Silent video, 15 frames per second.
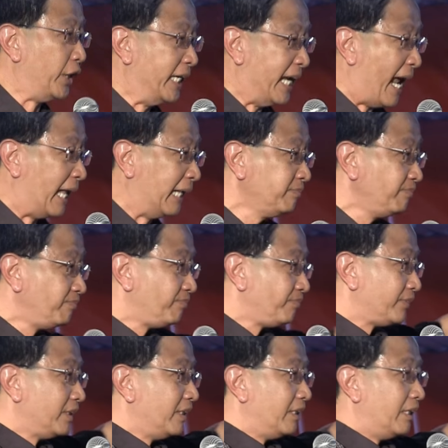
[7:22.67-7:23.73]
去年，
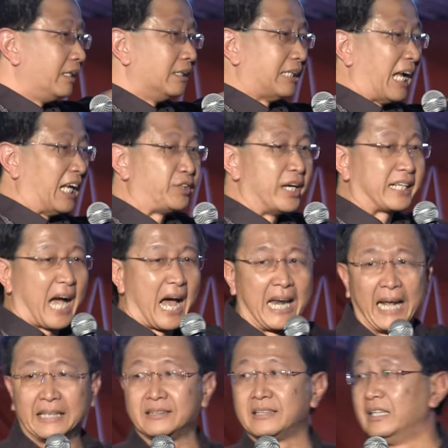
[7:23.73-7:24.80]
但是
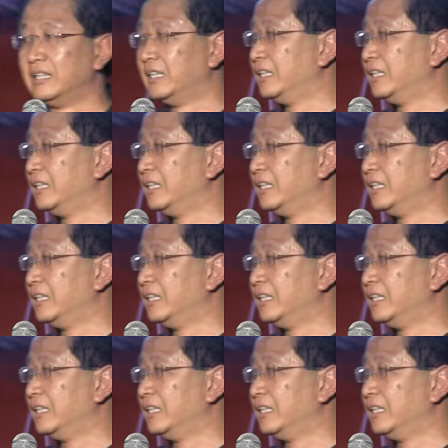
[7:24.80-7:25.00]
卡勒